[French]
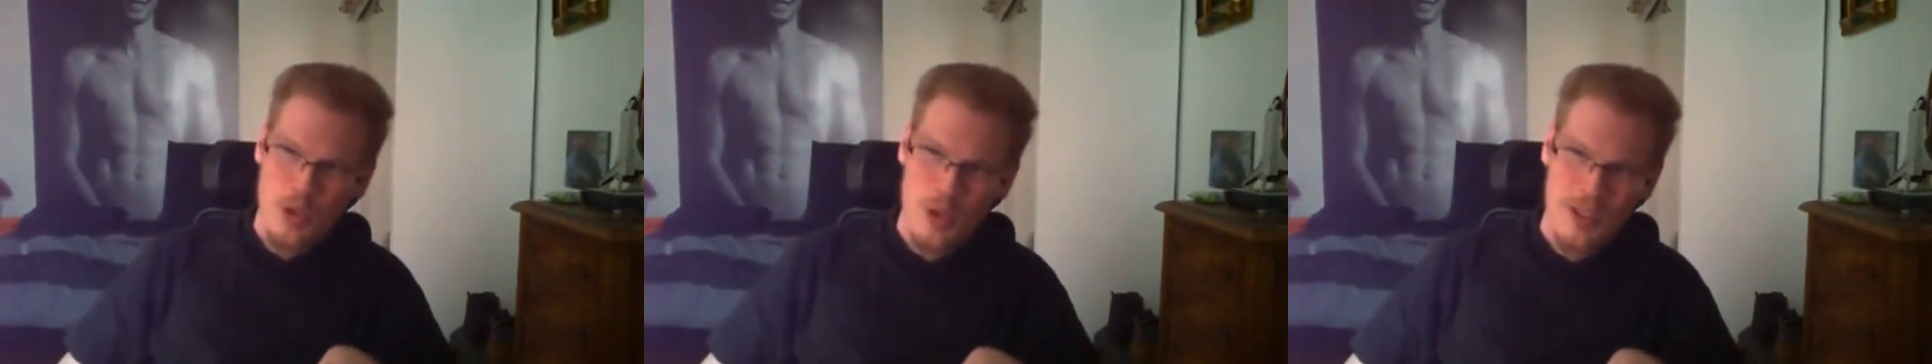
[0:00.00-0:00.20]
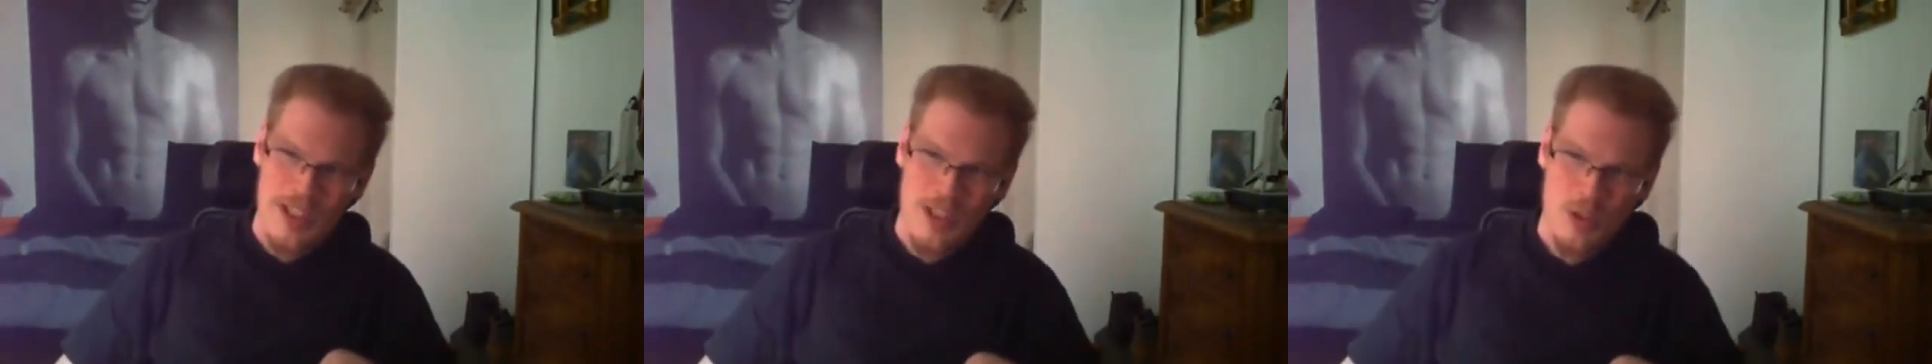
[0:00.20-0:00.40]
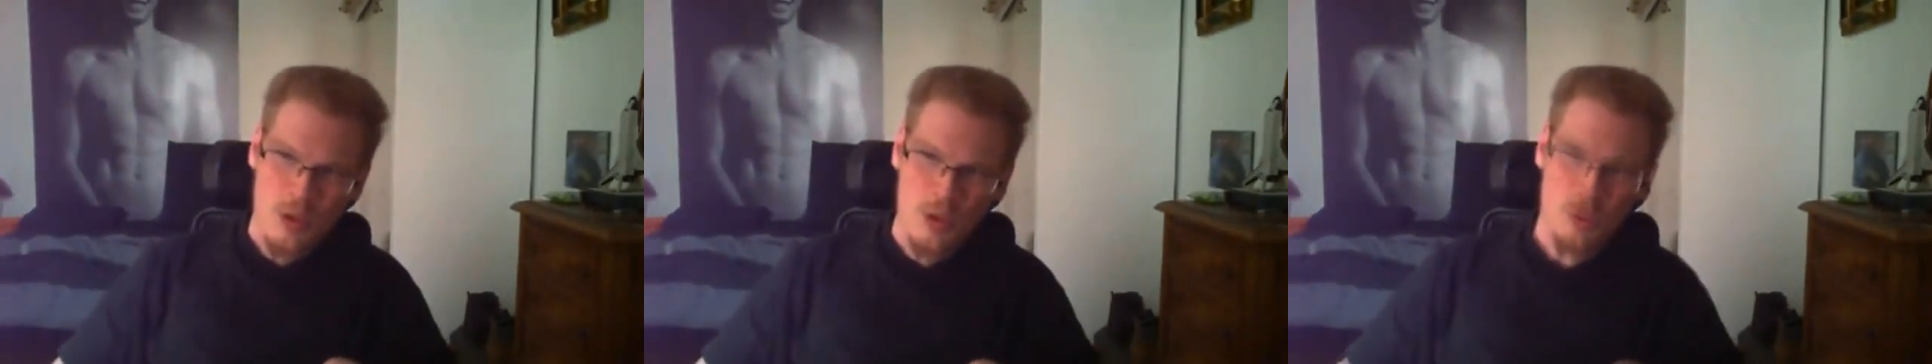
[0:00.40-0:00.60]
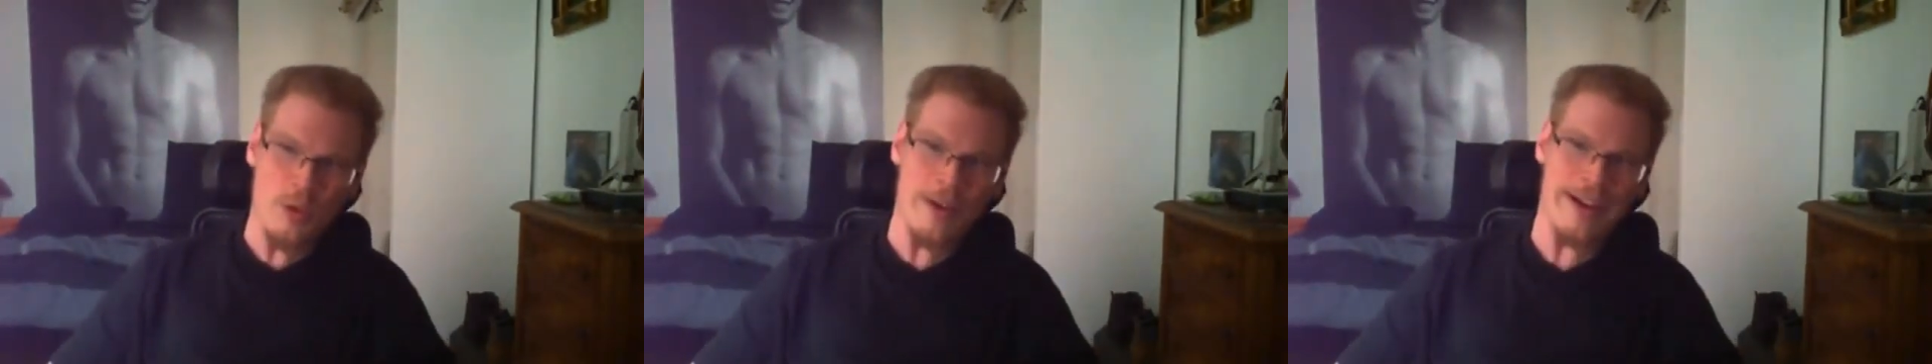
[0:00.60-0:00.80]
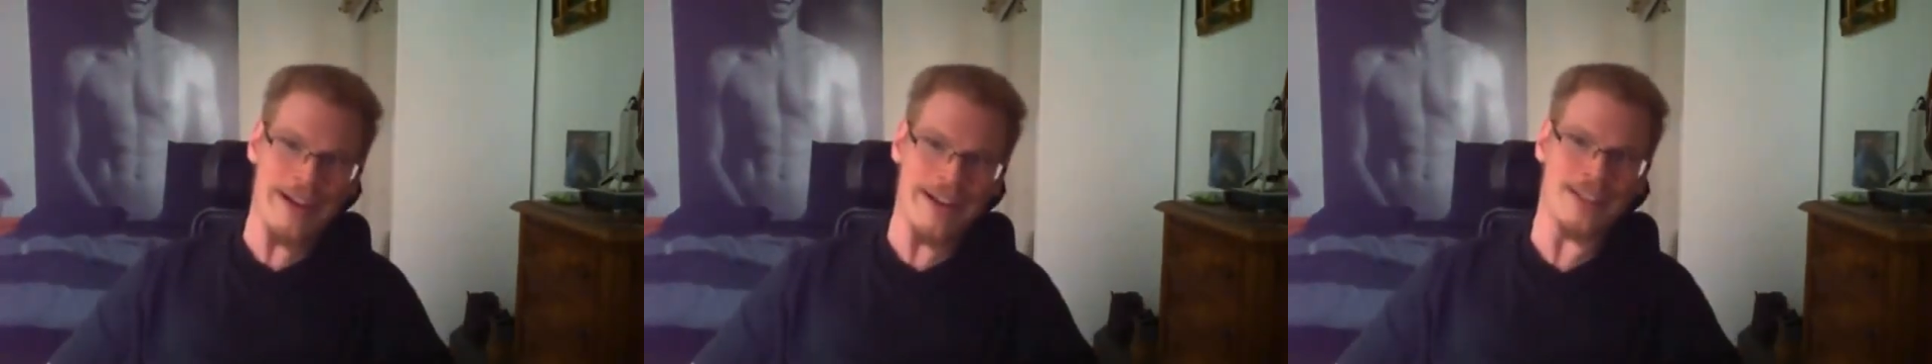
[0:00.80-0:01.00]

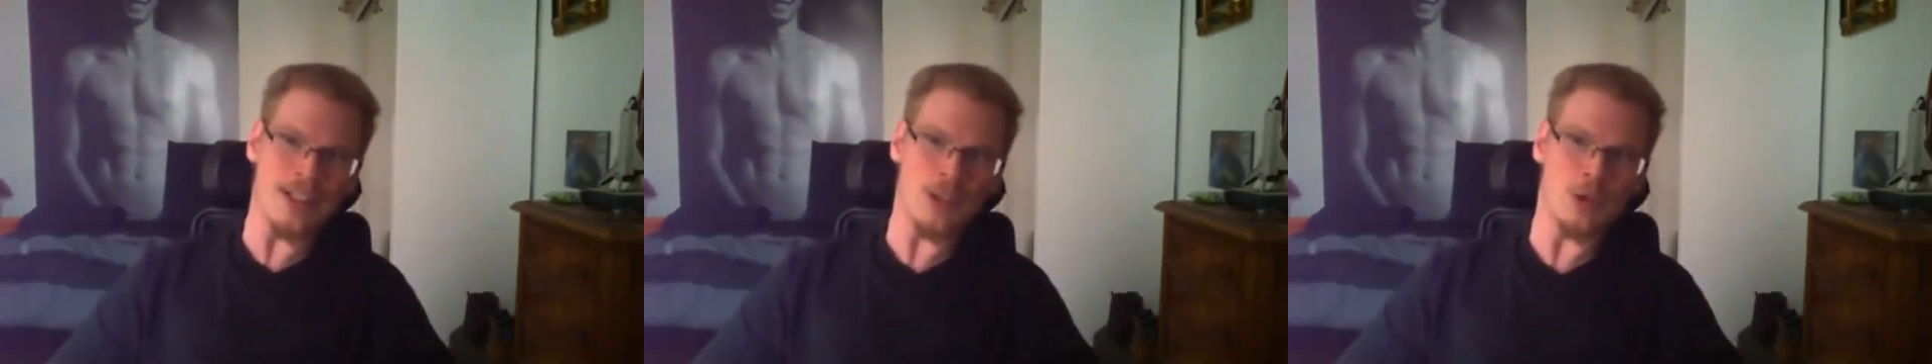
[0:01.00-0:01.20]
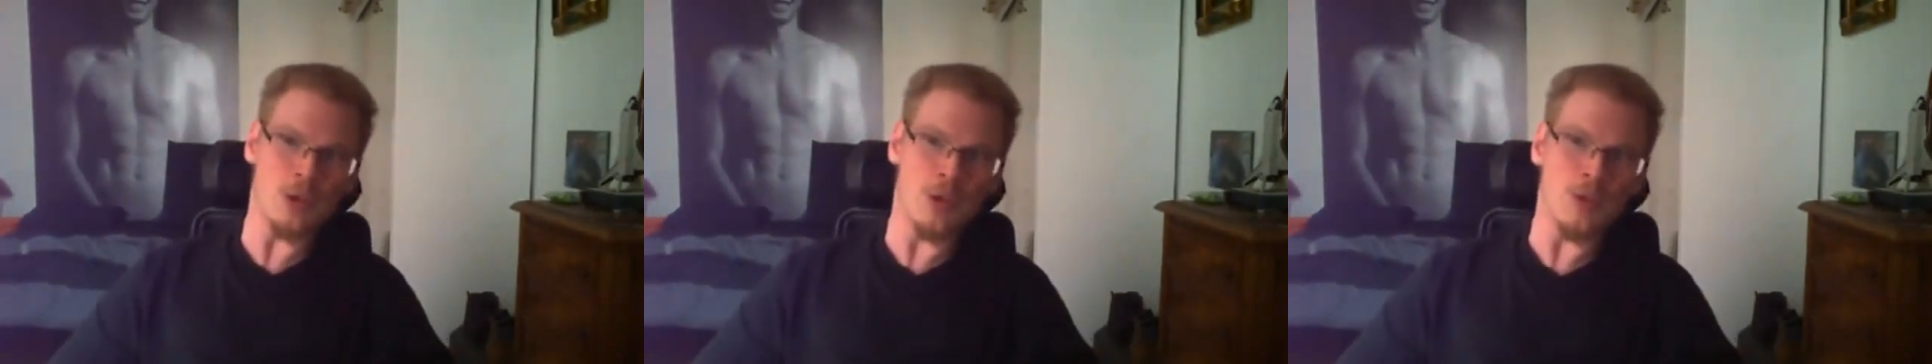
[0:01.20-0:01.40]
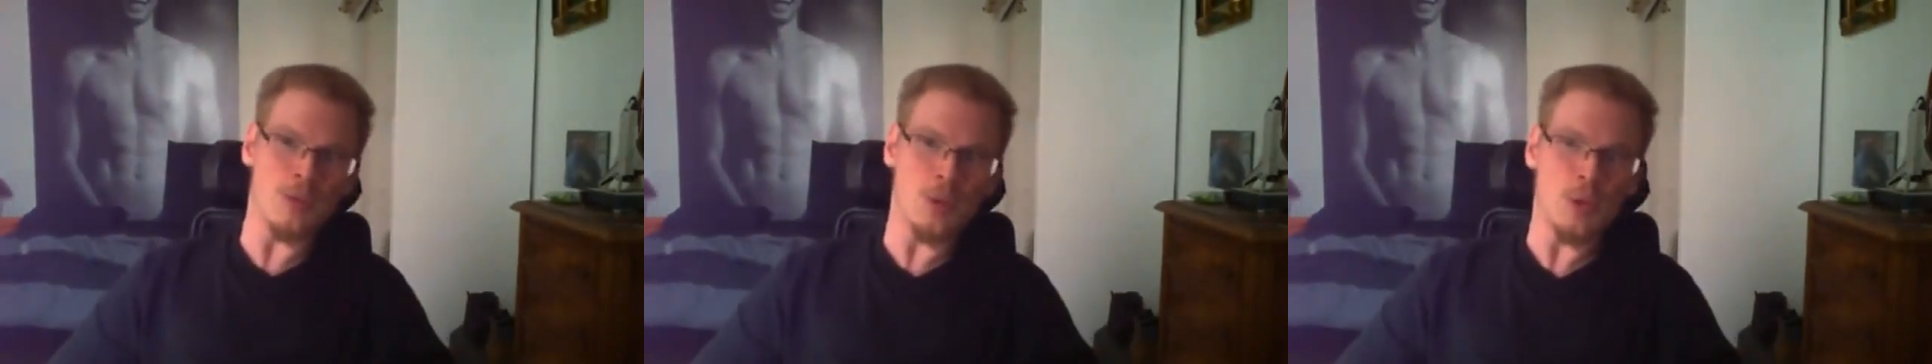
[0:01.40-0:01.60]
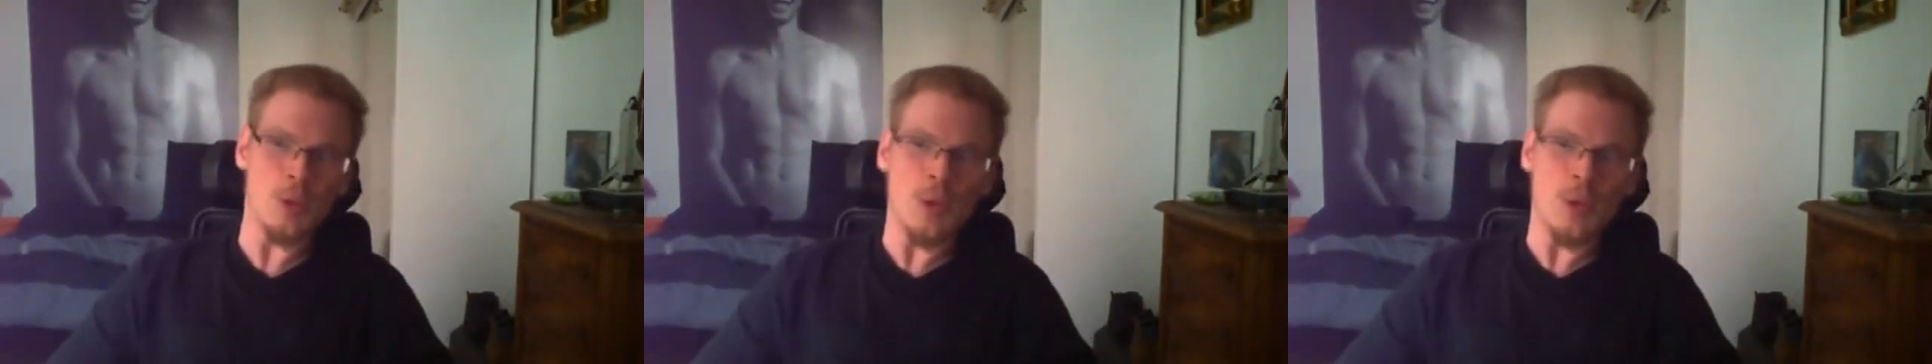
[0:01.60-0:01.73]
tendance à passer